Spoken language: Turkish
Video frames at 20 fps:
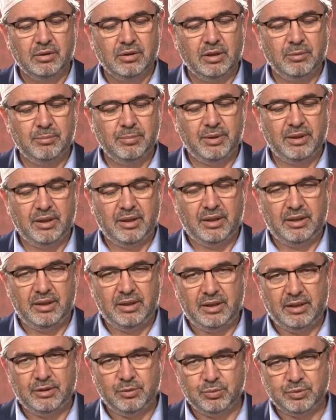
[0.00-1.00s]
Rabbena
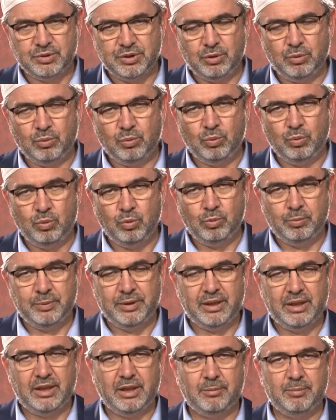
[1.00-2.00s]
la tuzigh
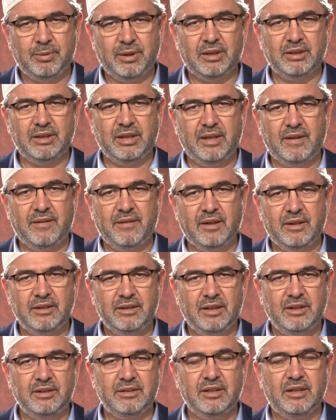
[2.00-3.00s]
kulubena ba'de iz
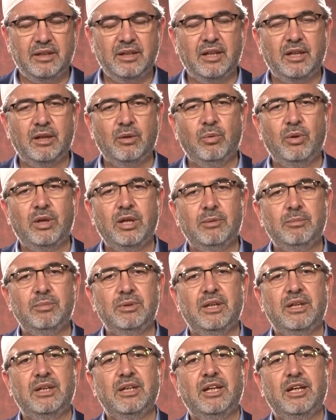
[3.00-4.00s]
hedeytena ve heb
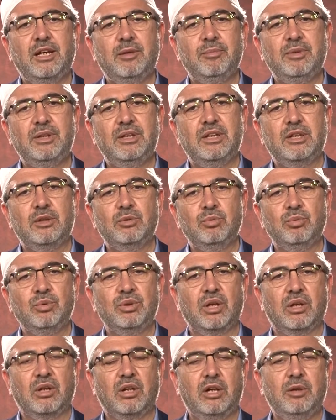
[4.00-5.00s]
lena min
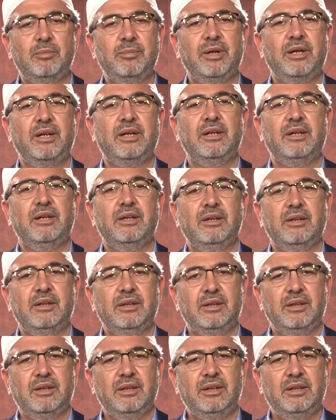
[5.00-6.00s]
ledunke rahme.
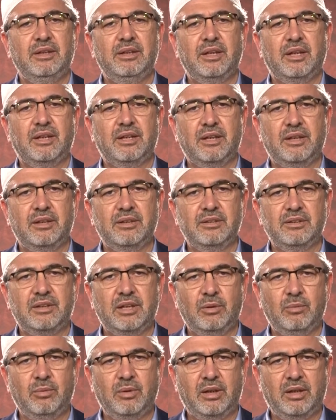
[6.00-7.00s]
İnneke
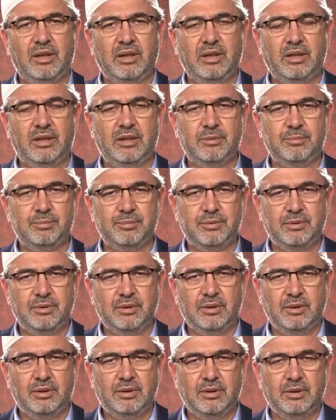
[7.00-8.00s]
entel vehhab.
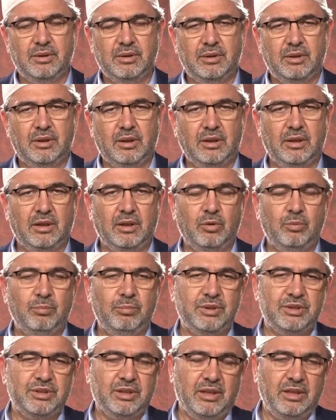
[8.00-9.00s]

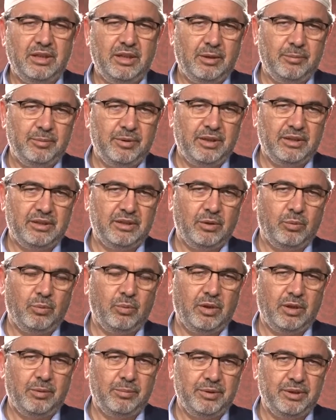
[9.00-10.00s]
Allahümme ec'alna minel
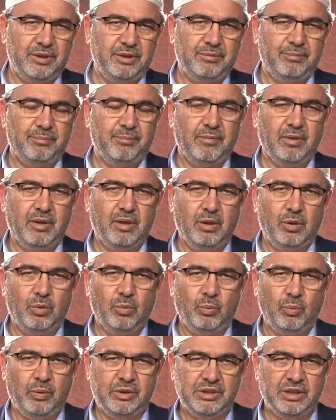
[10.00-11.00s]
tevvabin
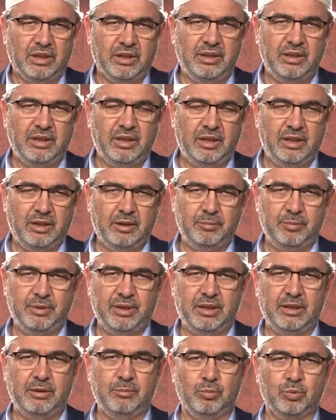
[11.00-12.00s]
ve ec'alna
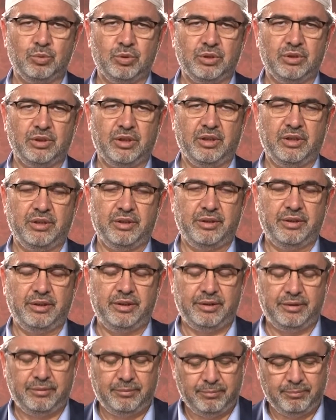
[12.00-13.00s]
minel
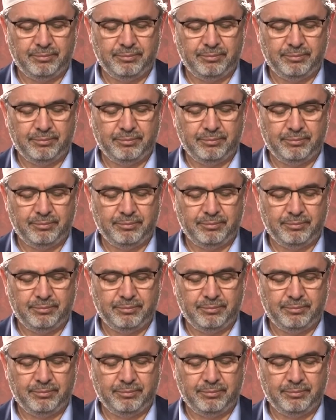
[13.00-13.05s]
mutadahhirin.